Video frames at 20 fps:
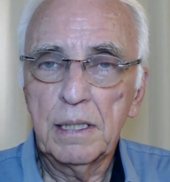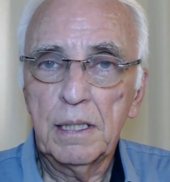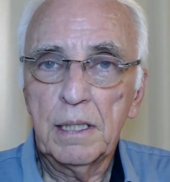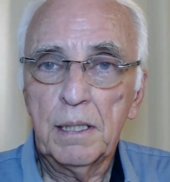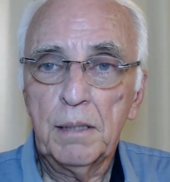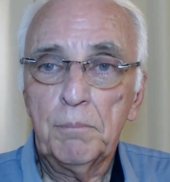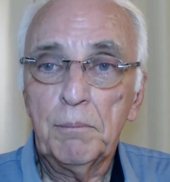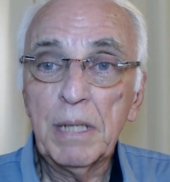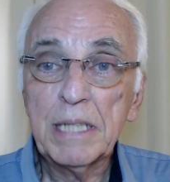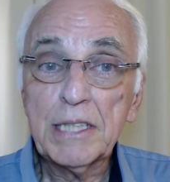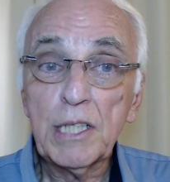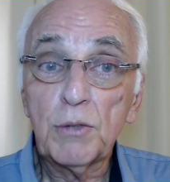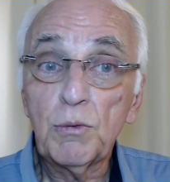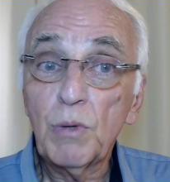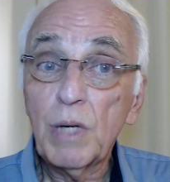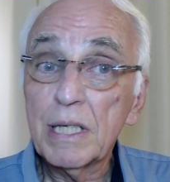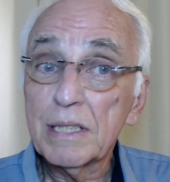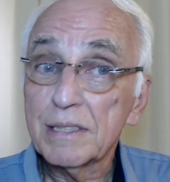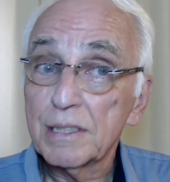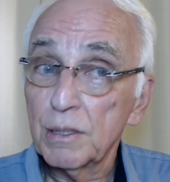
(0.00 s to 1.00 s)
mas a
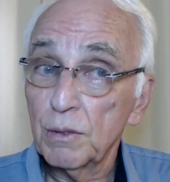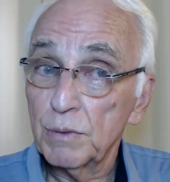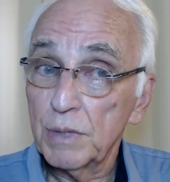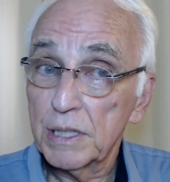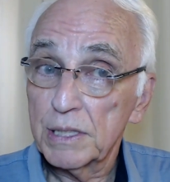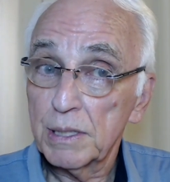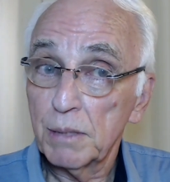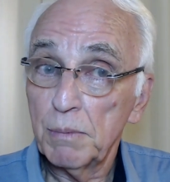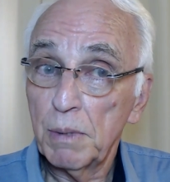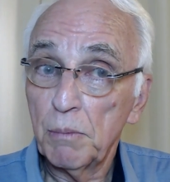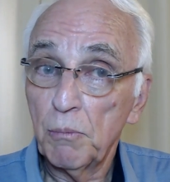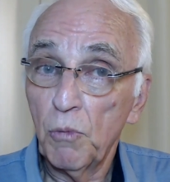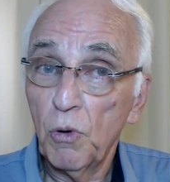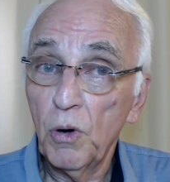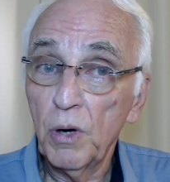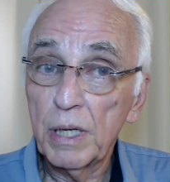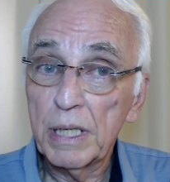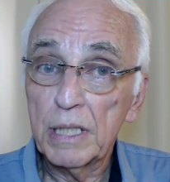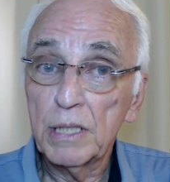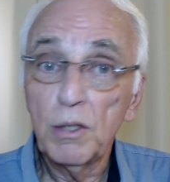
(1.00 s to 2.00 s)
duração dessa
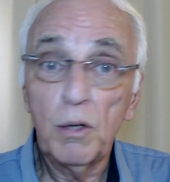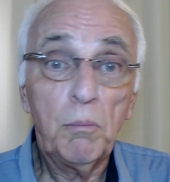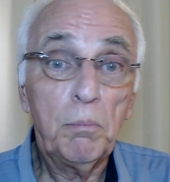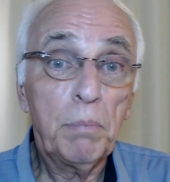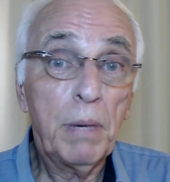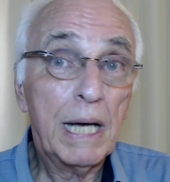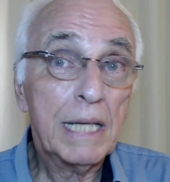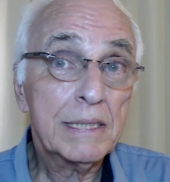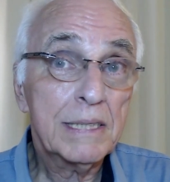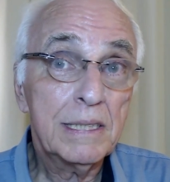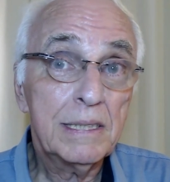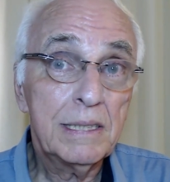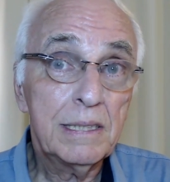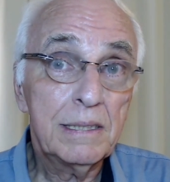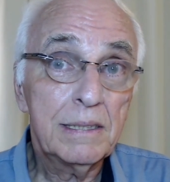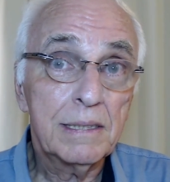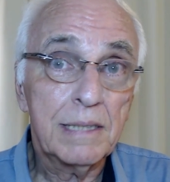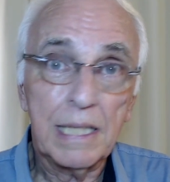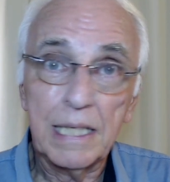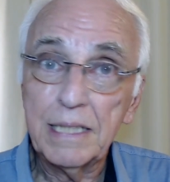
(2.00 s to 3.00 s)
memória não passa de
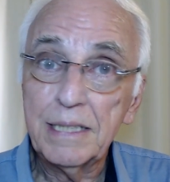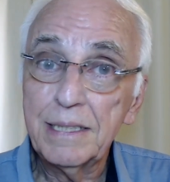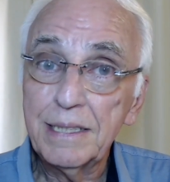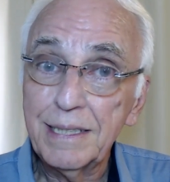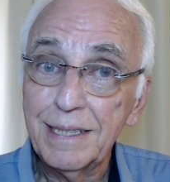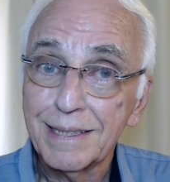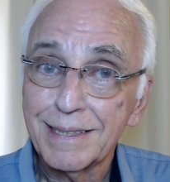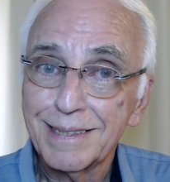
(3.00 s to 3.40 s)
três dias,